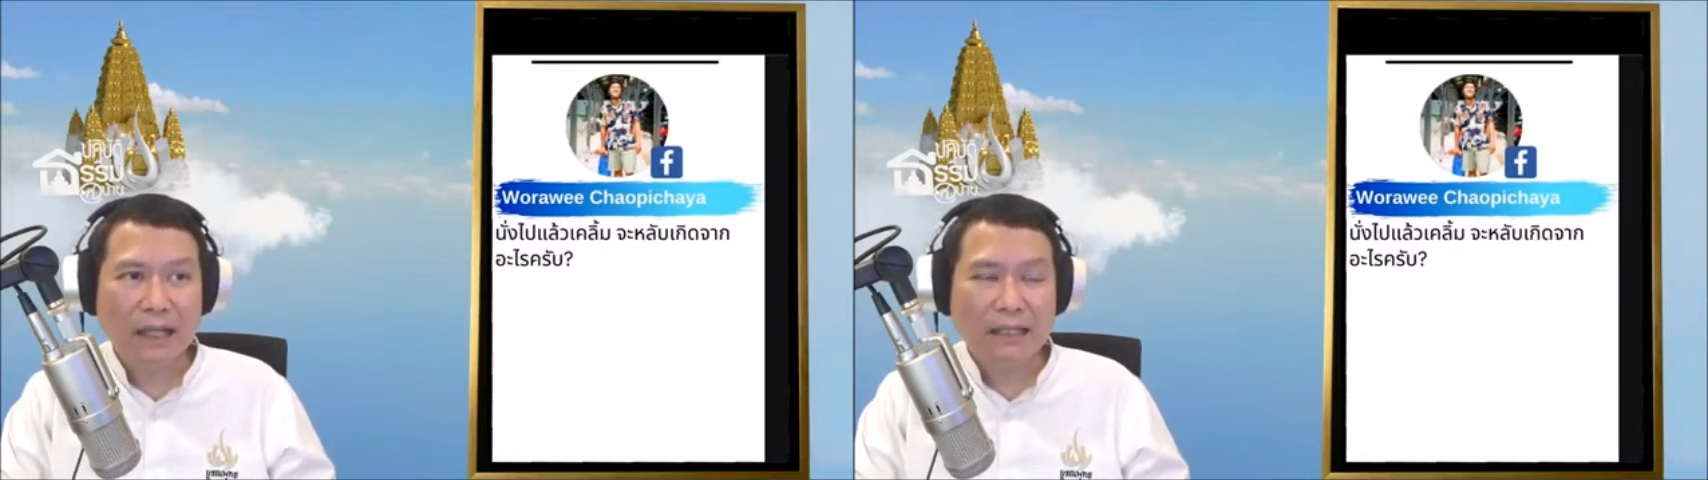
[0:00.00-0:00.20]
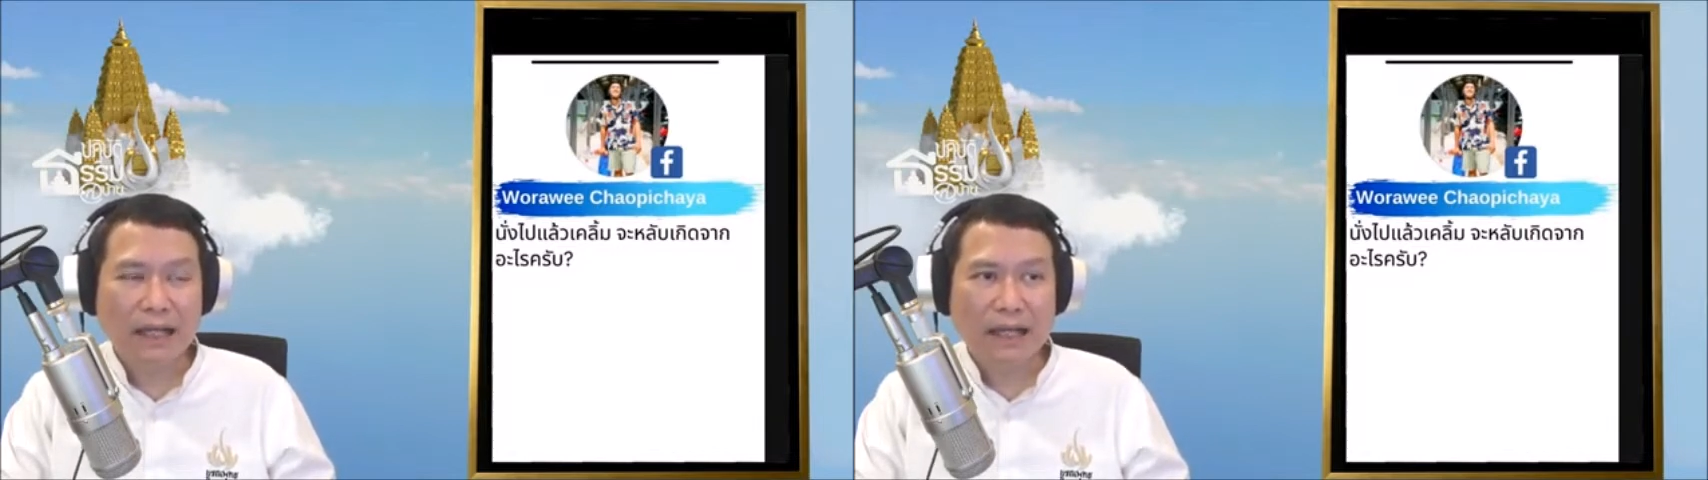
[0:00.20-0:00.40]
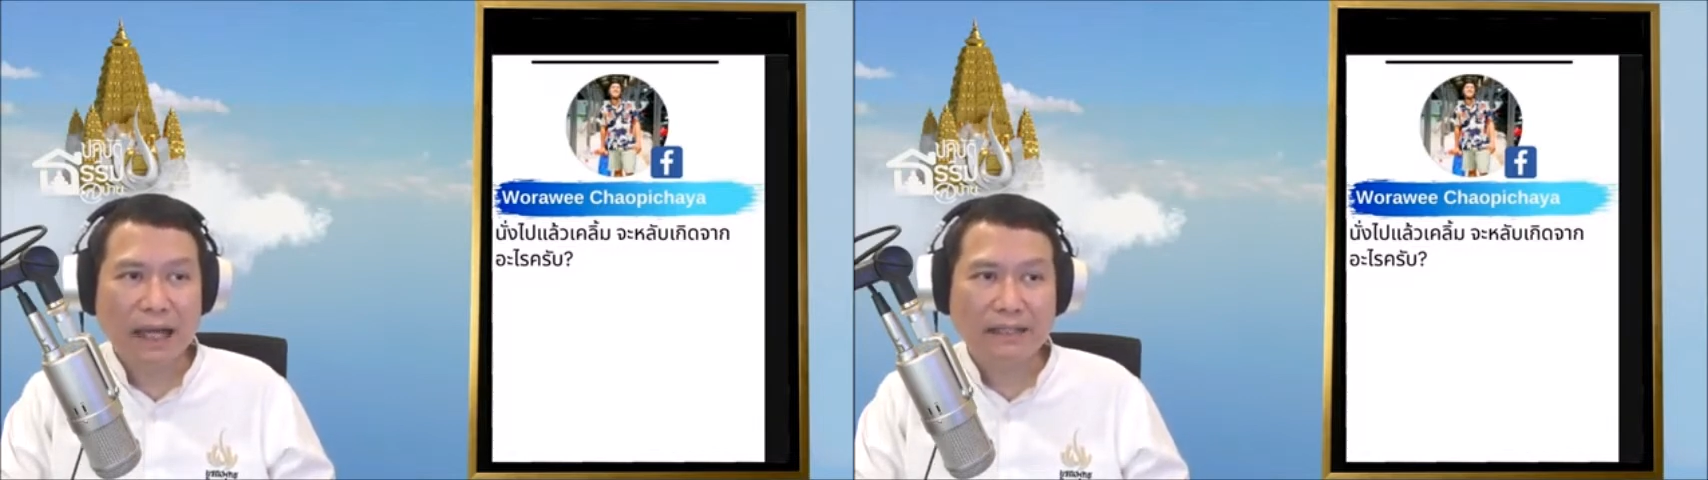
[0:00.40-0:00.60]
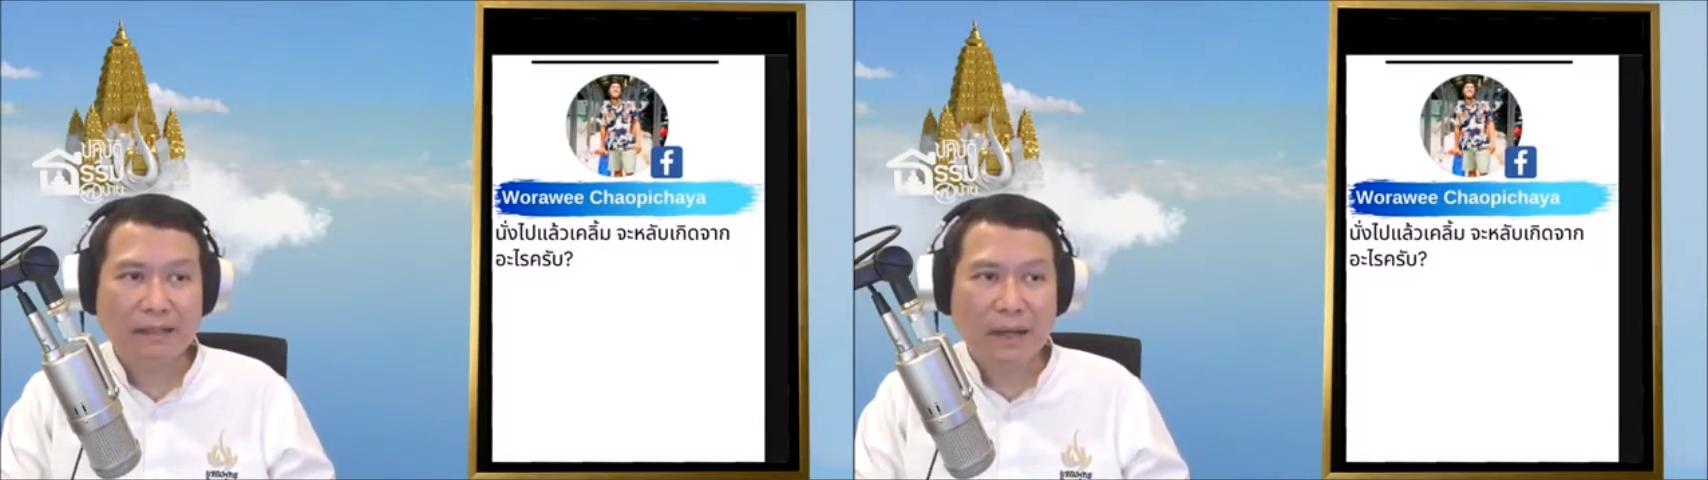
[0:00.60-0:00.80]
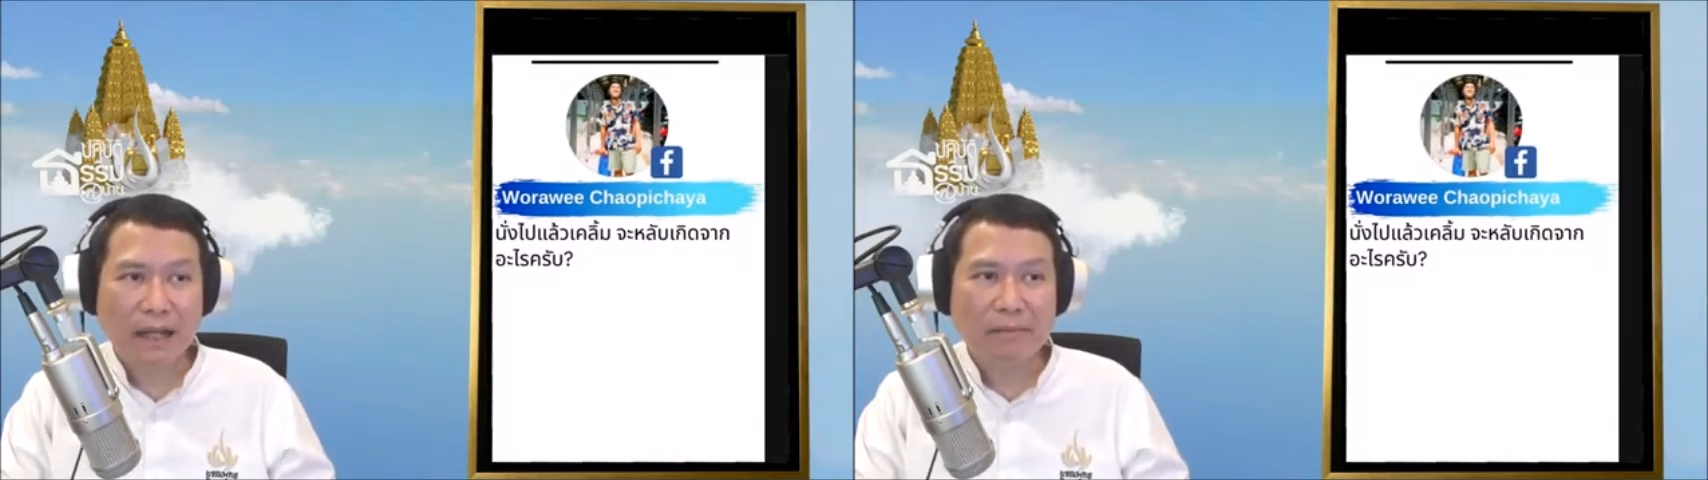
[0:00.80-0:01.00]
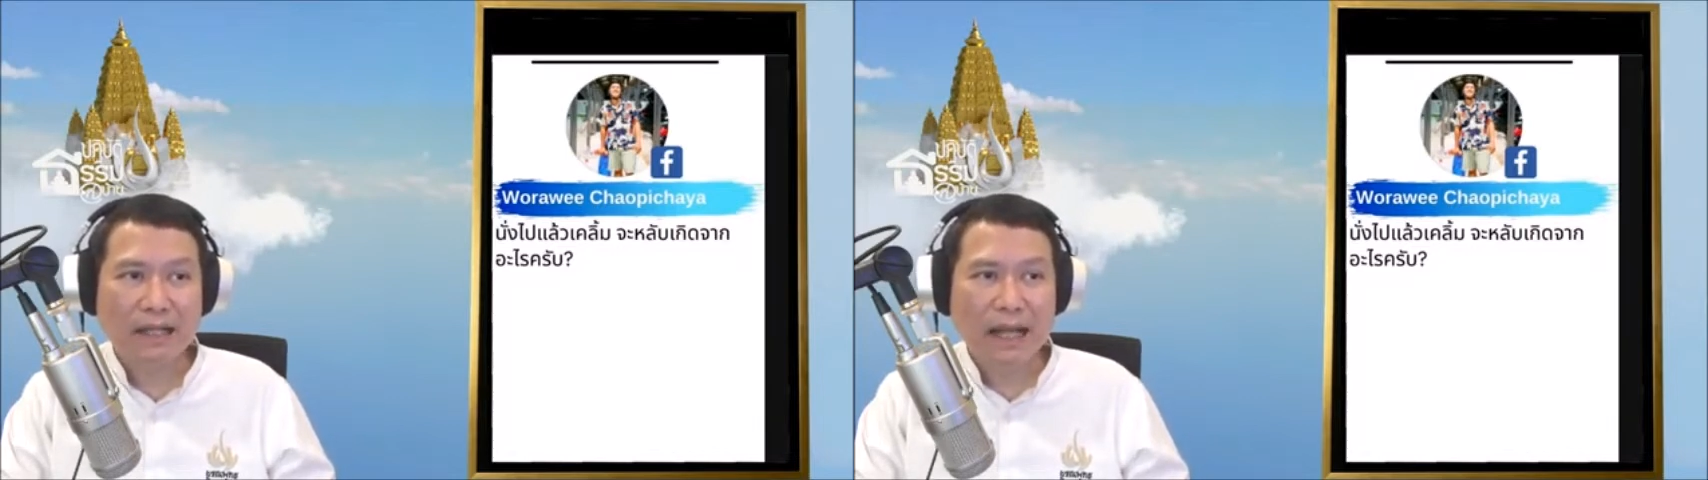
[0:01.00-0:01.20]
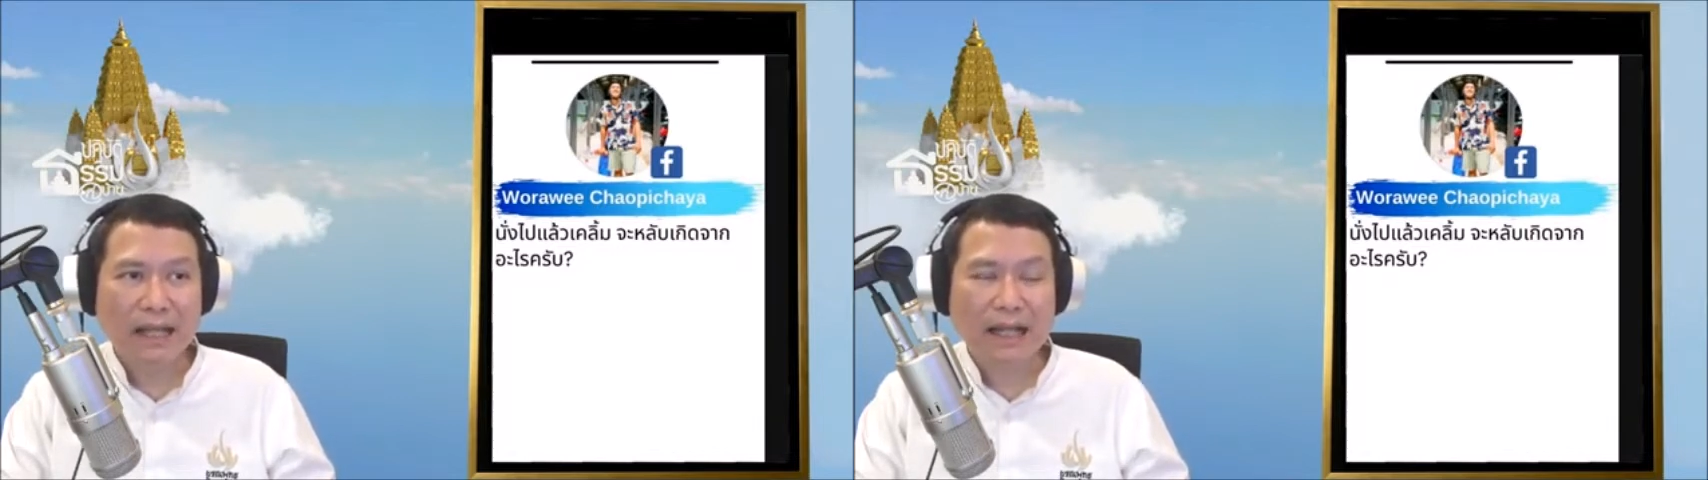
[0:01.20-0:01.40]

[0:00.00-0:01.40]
นั่งขัดสมาธิไม่ได้